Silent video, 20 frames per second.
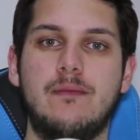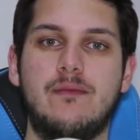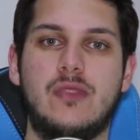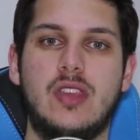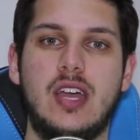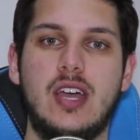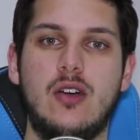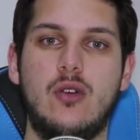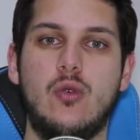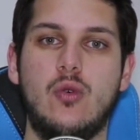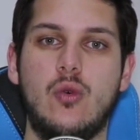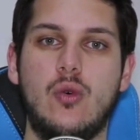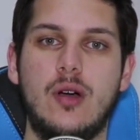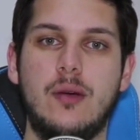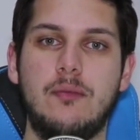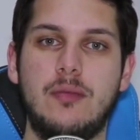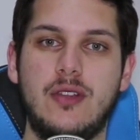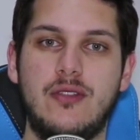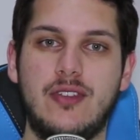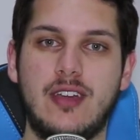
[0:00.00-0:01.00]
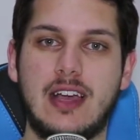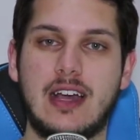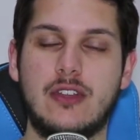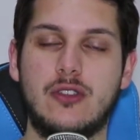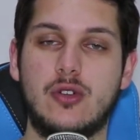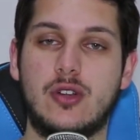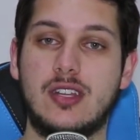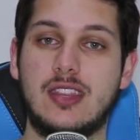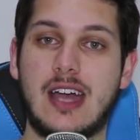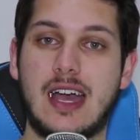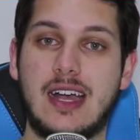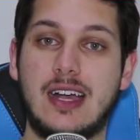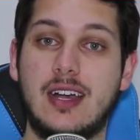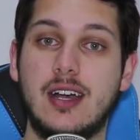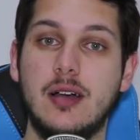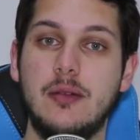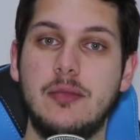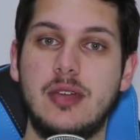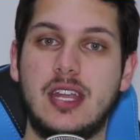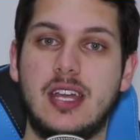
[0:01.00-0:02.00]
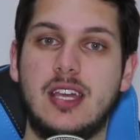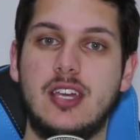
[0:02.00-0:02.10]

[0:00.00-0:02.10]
né, o amplificador da câmera,